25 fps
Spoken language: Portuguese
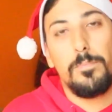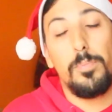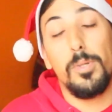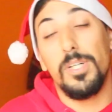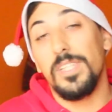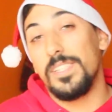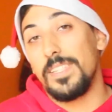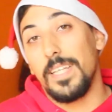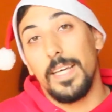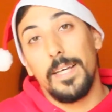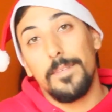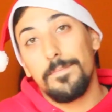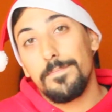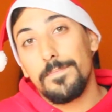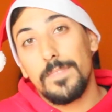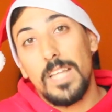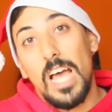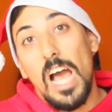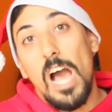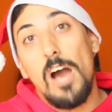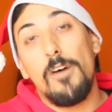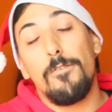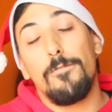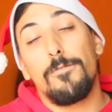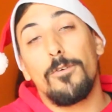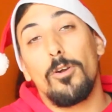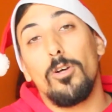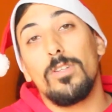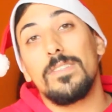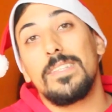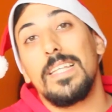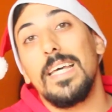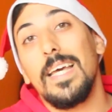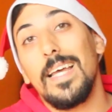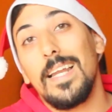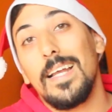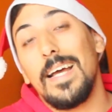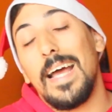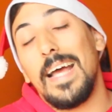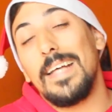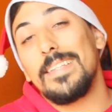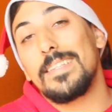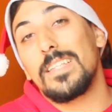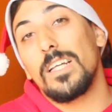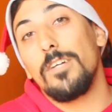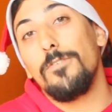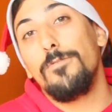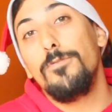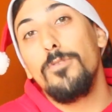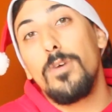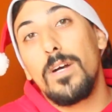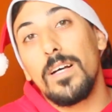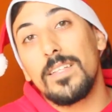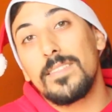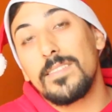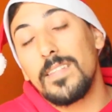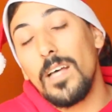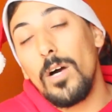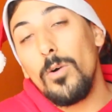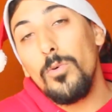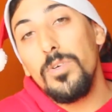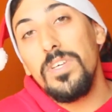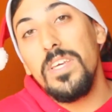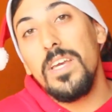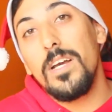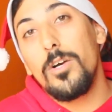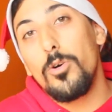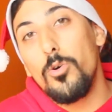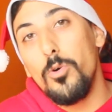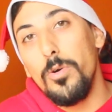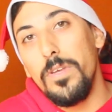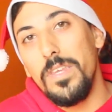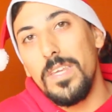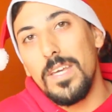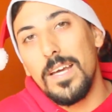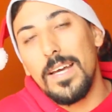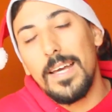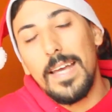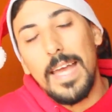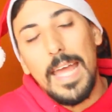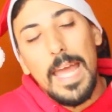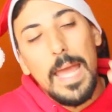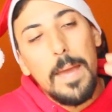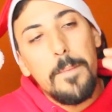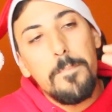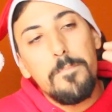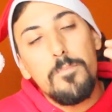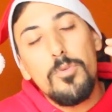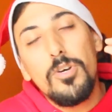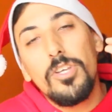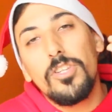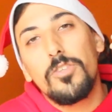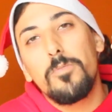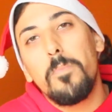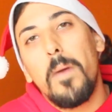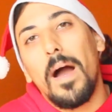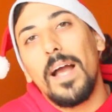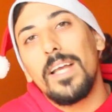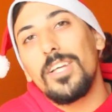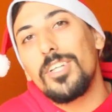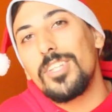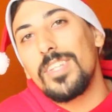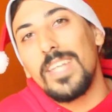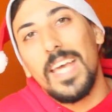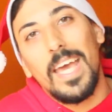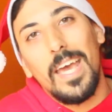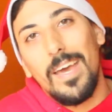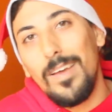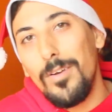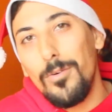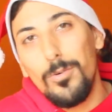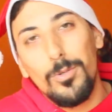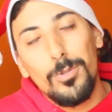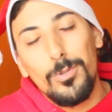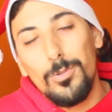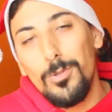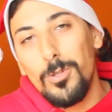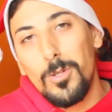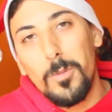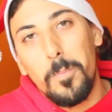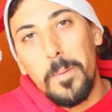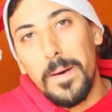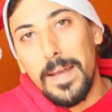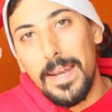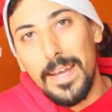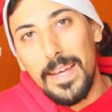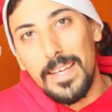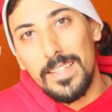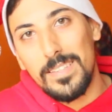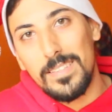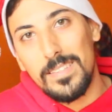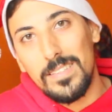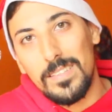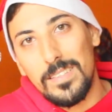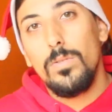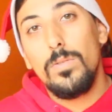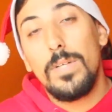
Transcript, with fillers: Pois é, a fronteira entre a vocação e a cunha é muito mais ténue do que parece.